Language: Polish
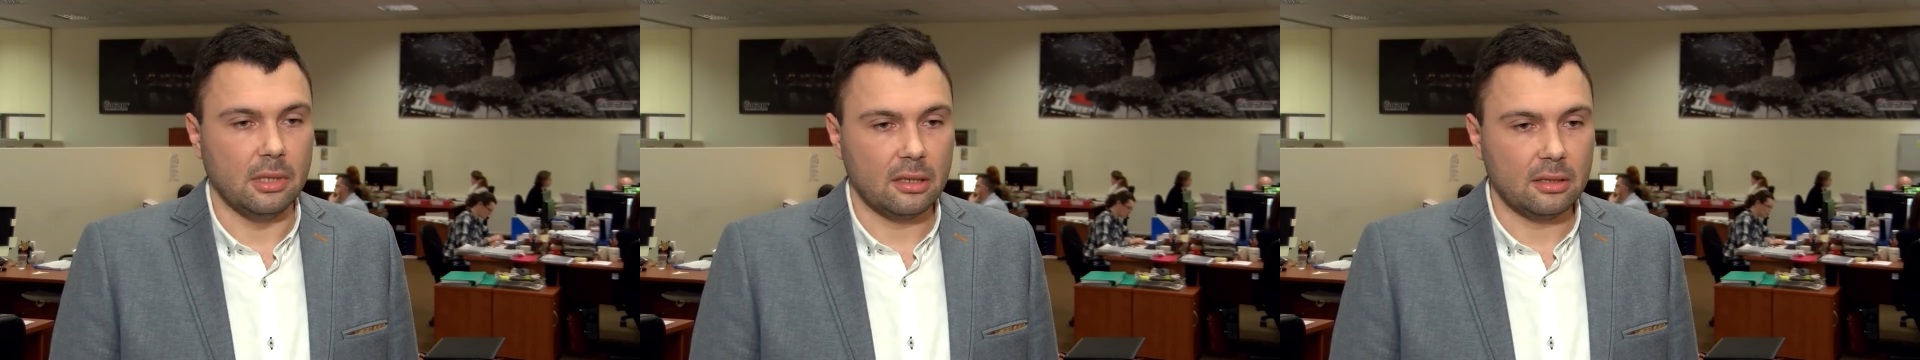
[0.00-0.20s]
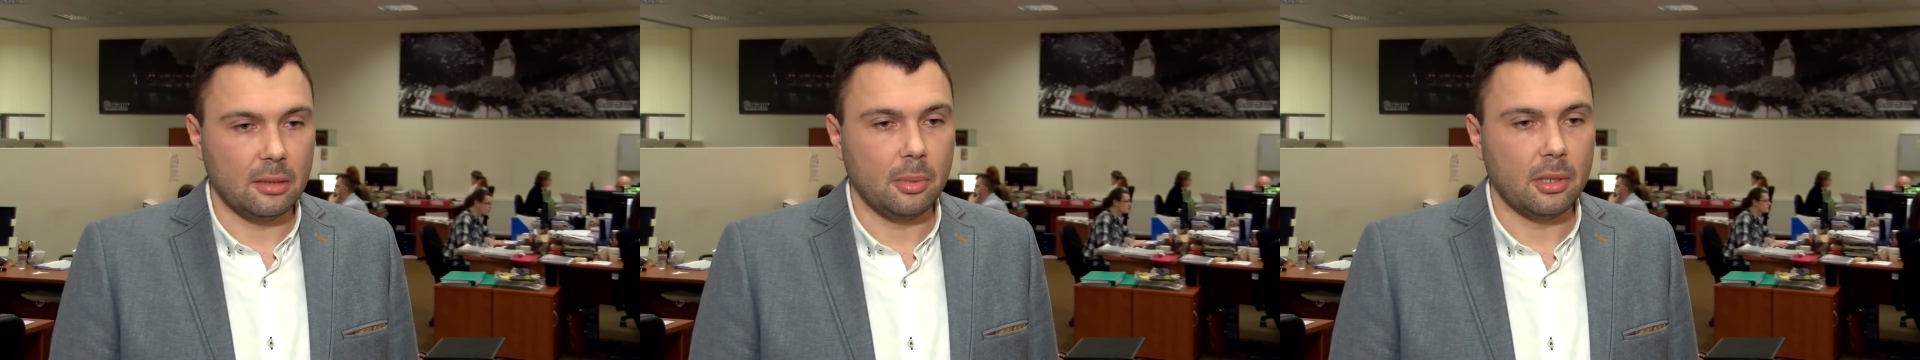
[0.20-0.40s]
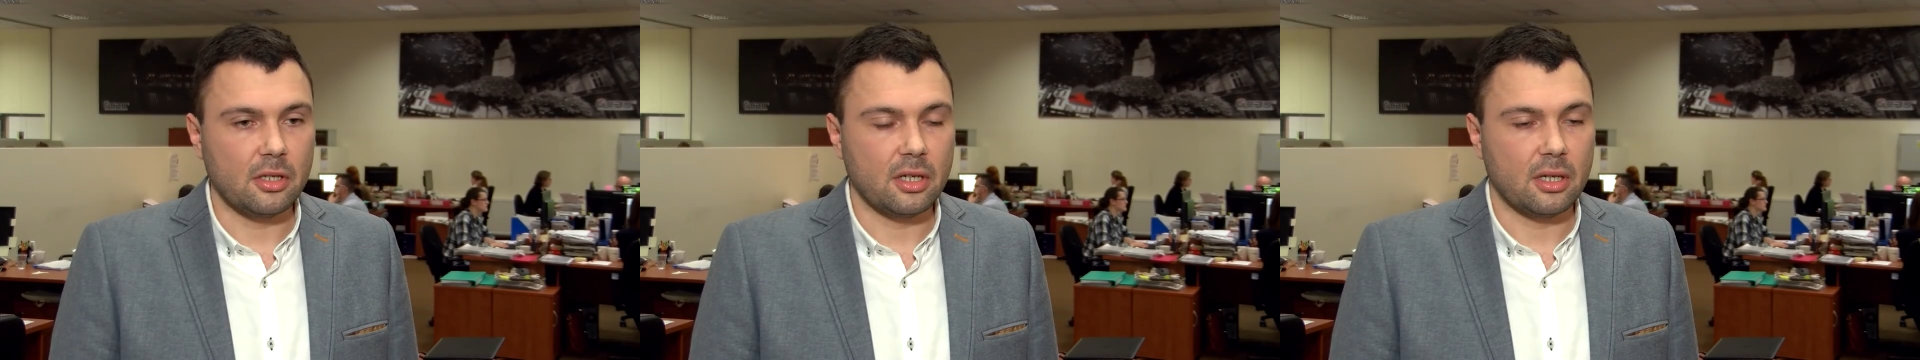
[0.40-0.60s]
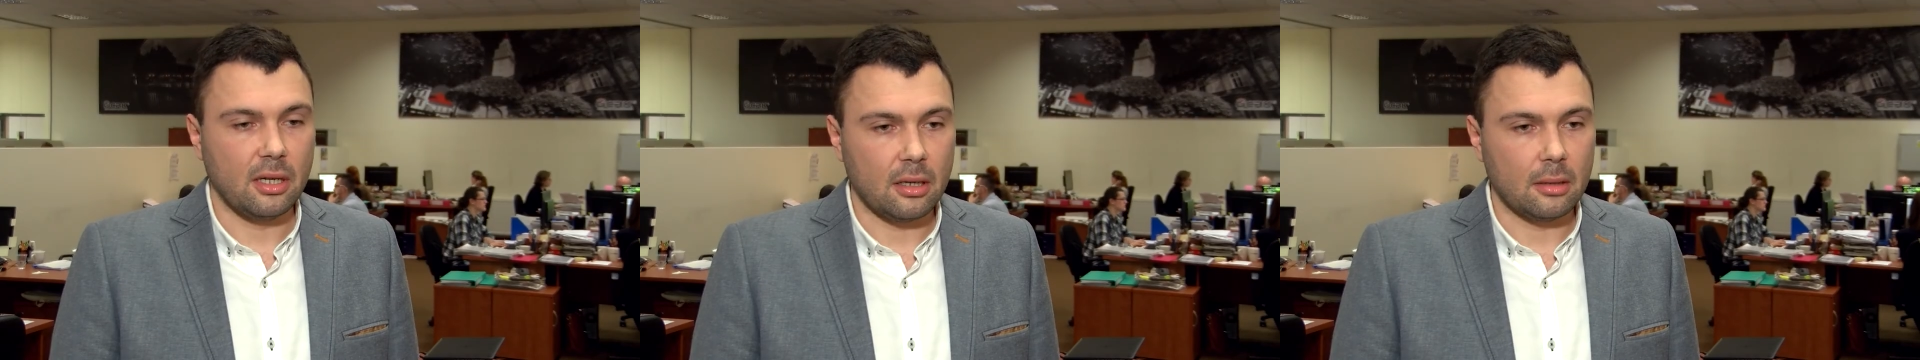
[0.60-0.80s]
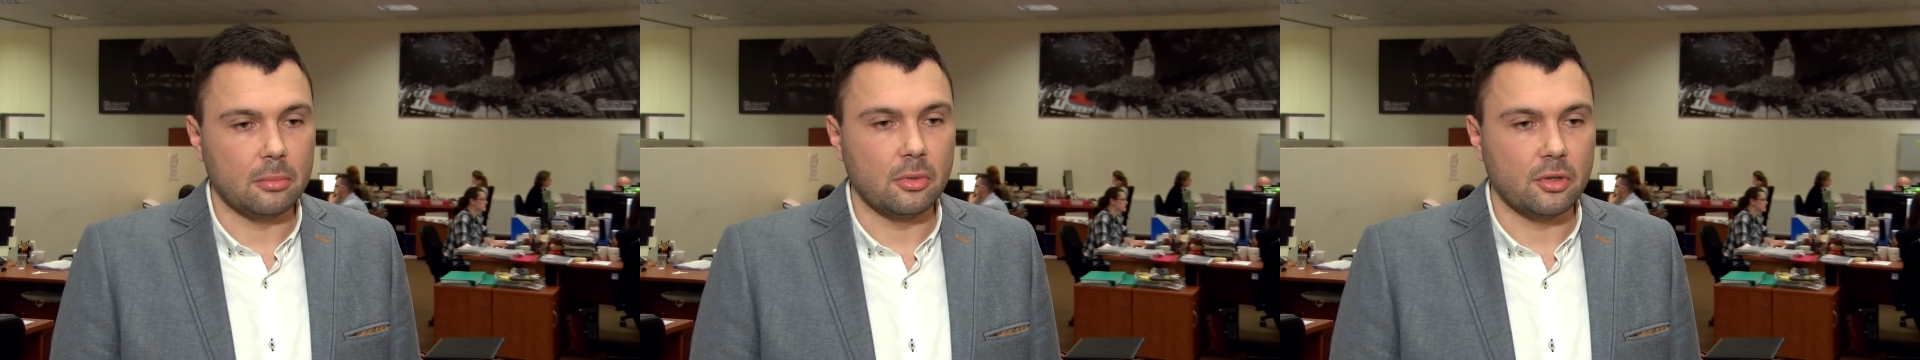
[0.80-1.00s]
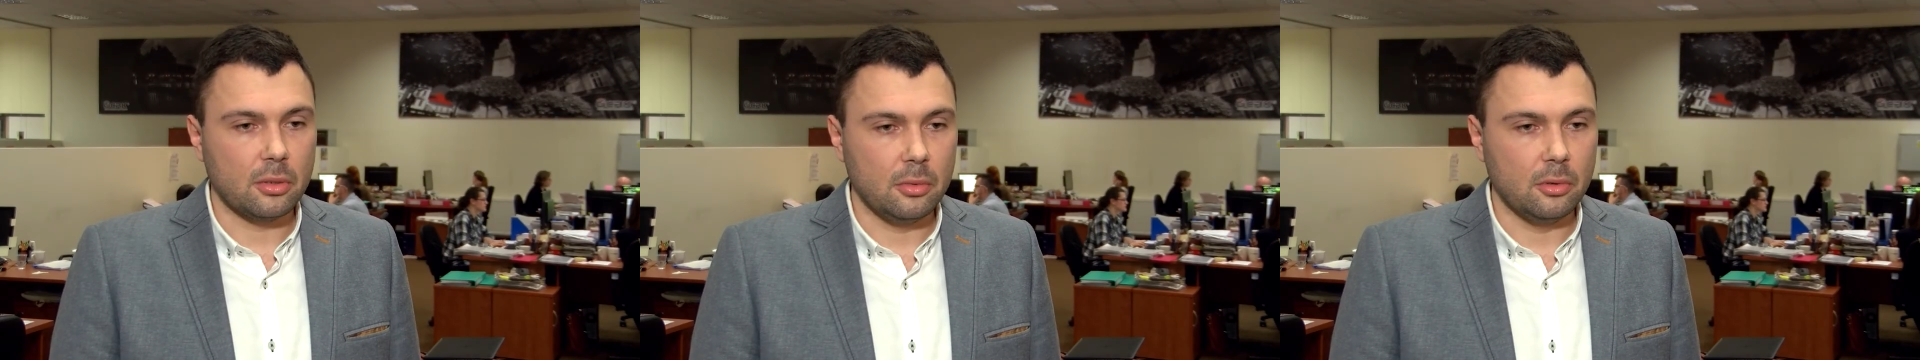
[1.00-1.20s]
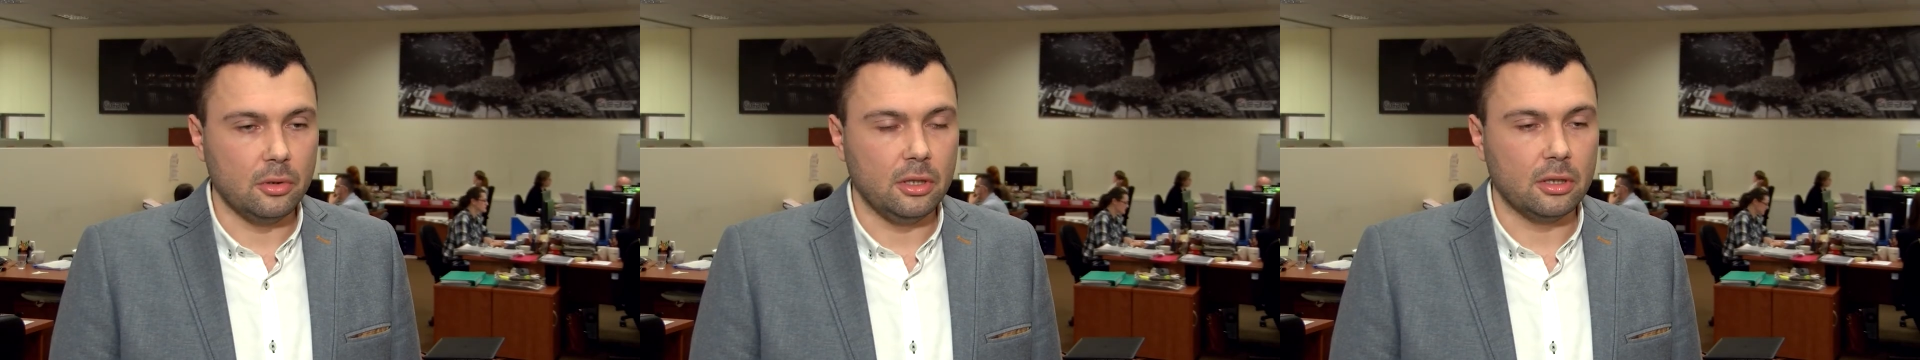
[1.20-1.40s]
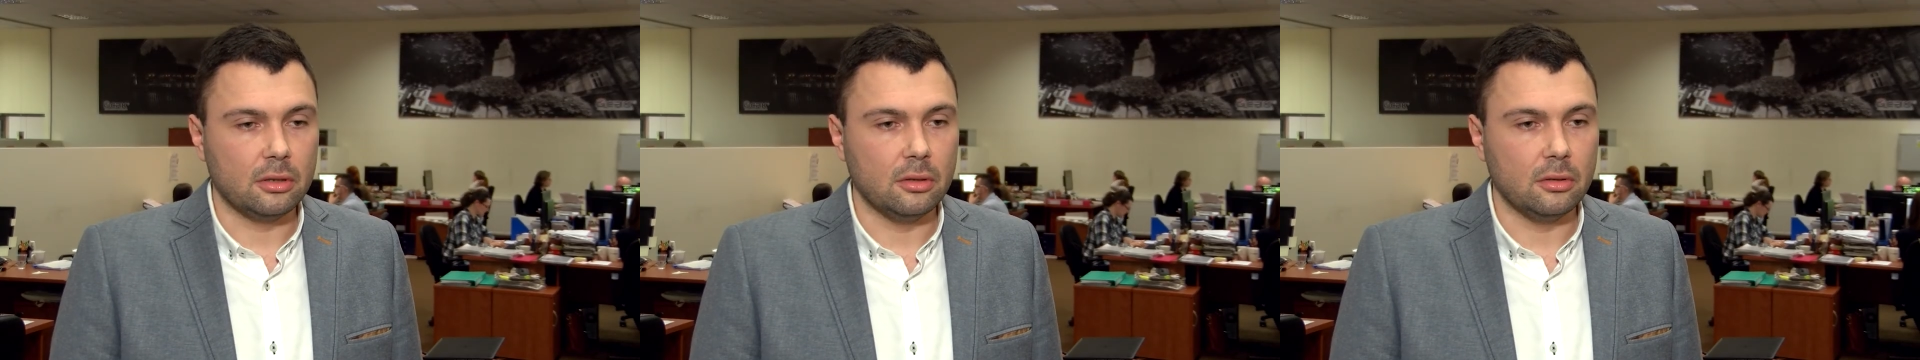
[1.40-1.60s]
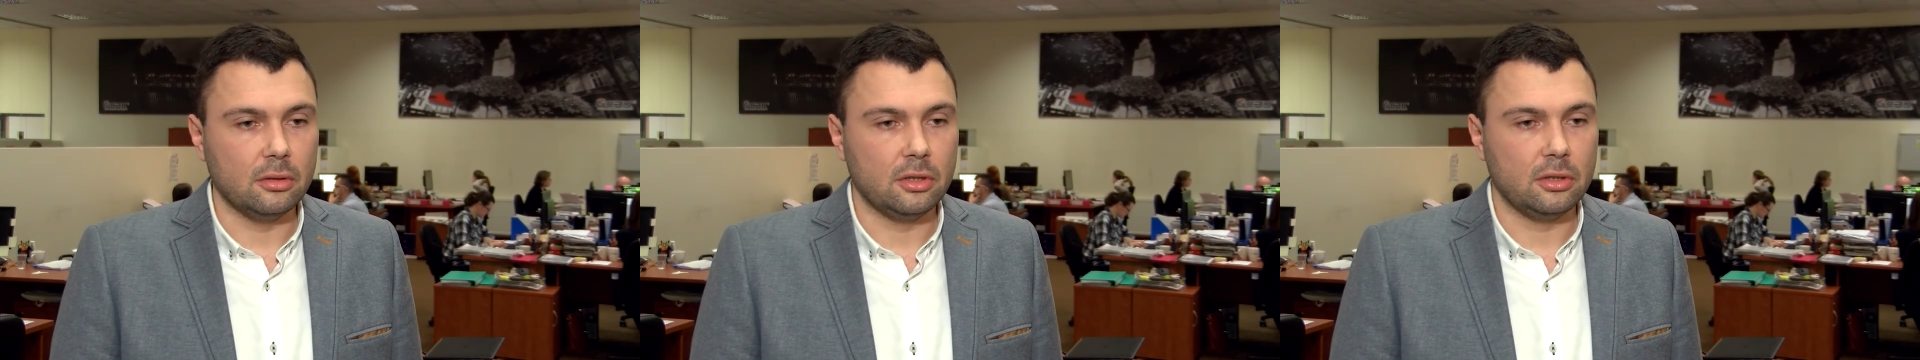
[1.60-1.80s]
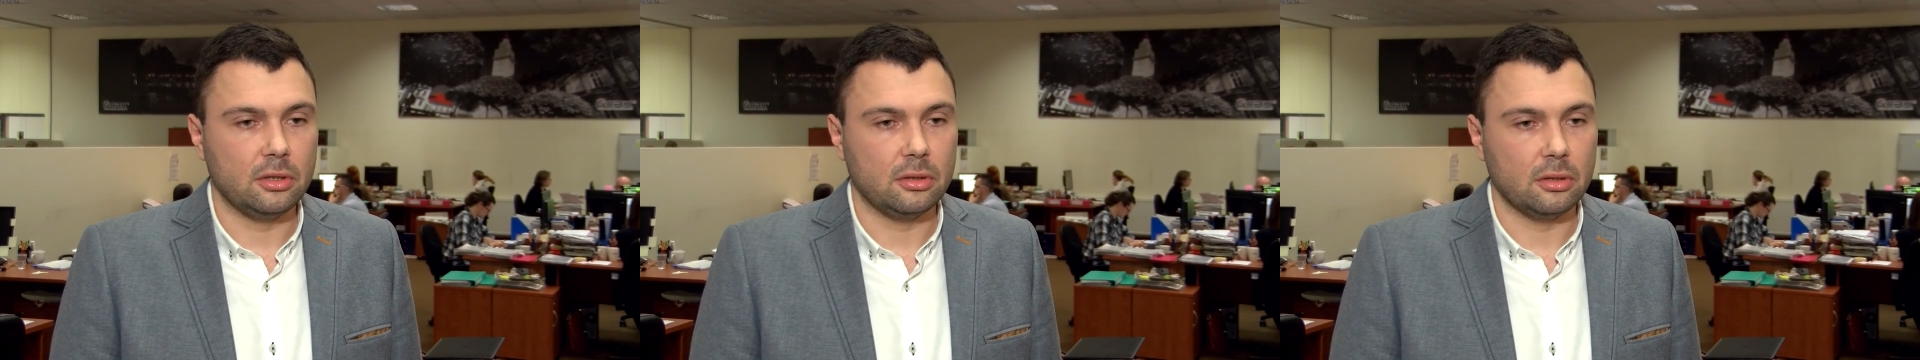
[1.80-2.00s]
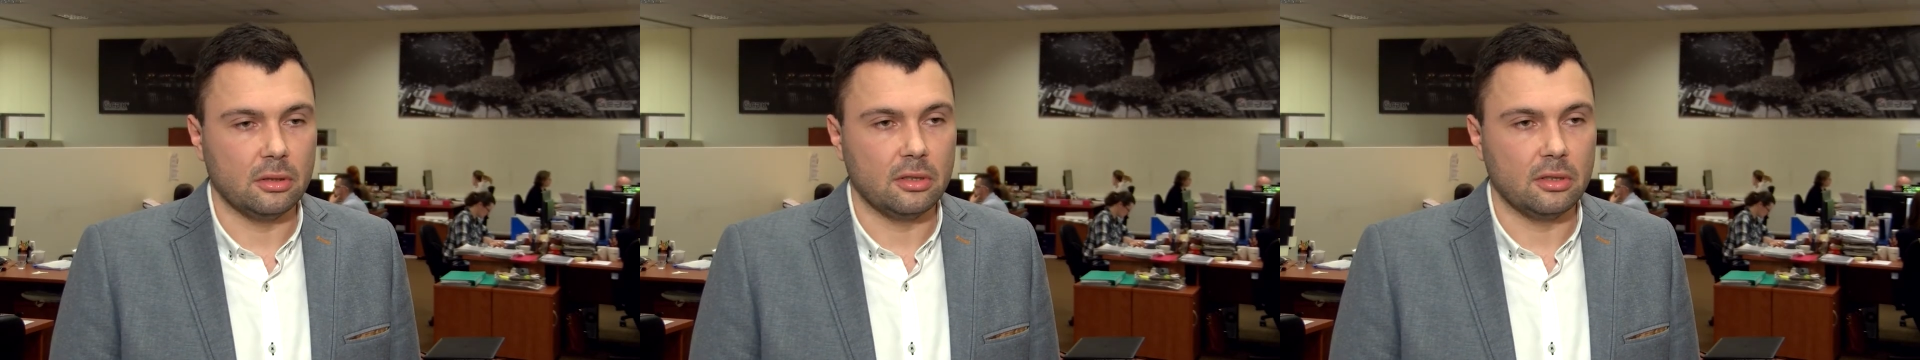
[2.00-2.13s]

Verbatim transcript: Jak najbardziej kar możemy uniknąć,